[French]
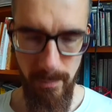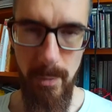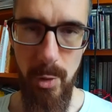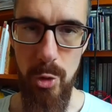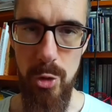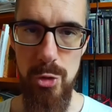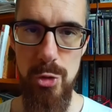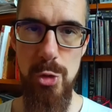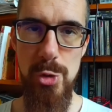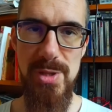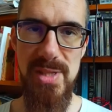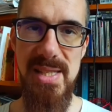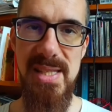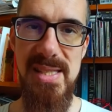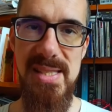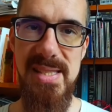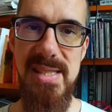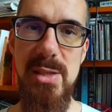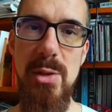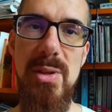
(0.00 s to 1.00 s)

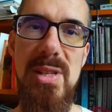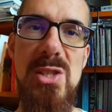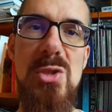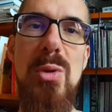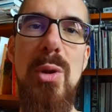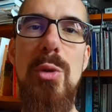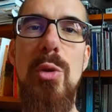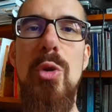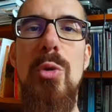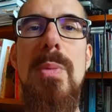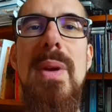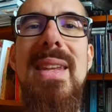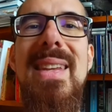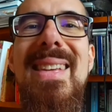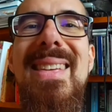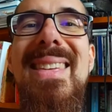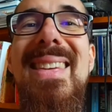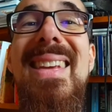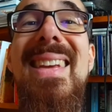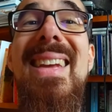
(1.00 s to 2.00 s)
Jusqu'ici dans l'histoire de
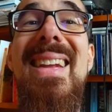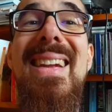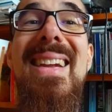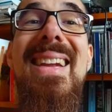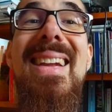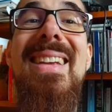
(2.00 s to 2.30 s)
l'humanité, les